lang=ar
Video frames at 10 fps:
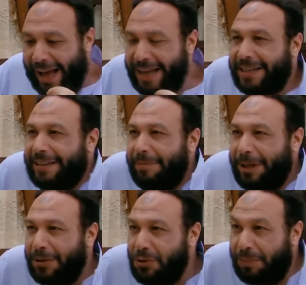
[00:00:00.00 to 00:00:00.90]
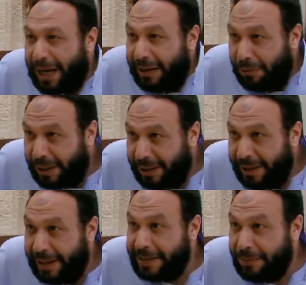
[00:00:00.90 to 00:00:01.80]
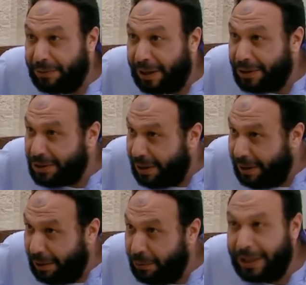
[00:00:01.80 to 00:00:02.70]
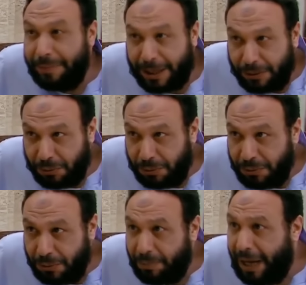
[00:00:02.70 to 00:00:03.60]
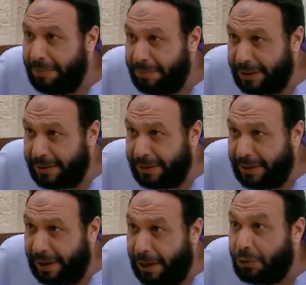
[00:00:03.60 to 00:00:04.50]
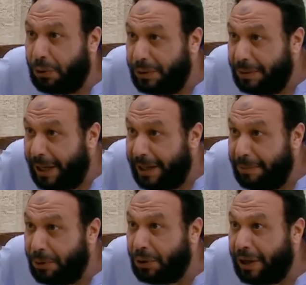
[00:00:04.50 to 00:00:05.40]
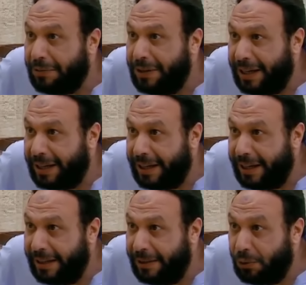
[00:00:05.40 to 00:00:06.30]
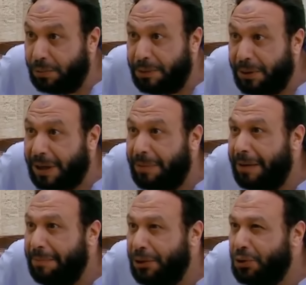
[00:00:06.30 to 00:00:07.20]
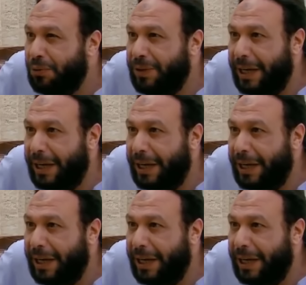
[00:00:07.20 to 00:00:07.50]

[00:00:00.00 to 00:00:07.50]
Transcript: عايزك تعملي عزومه حلوه كده نعزم فيها صالح ونعمه اخته ومحمد اهو تقعدي مع نعمه وتعرفي اخرها ايه وبالمره محمد يشوف